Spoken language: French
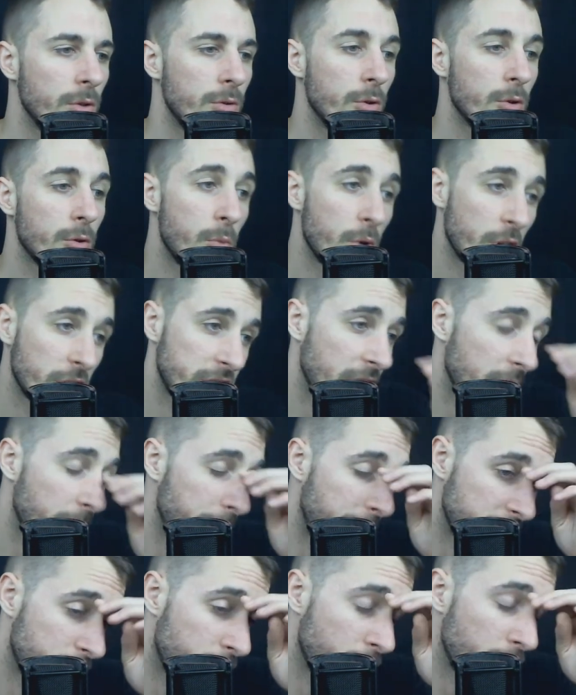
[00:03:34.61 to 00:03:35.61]
Donc moins cher
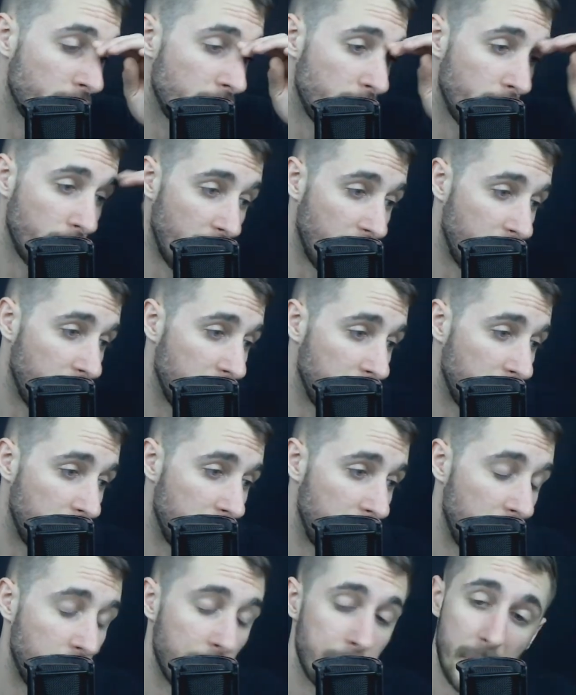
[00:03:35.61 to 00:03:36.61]
parce que euh,
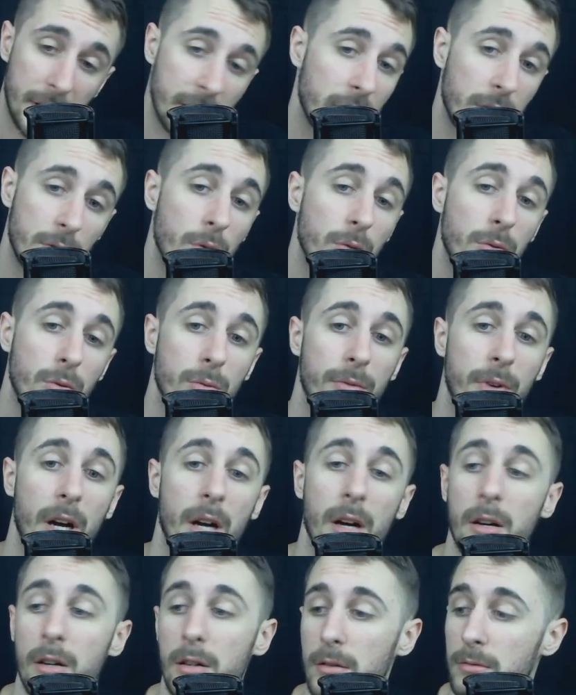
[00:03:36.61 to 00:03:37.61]
un, paquet de coton
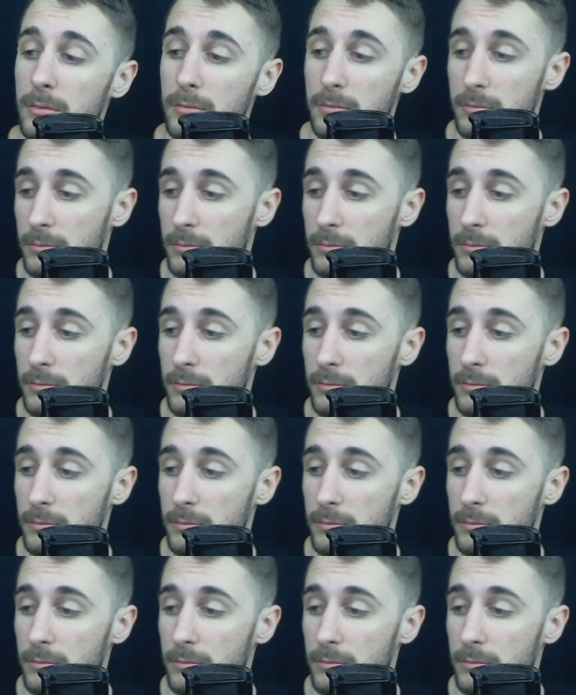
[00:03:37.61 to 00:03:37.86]
va,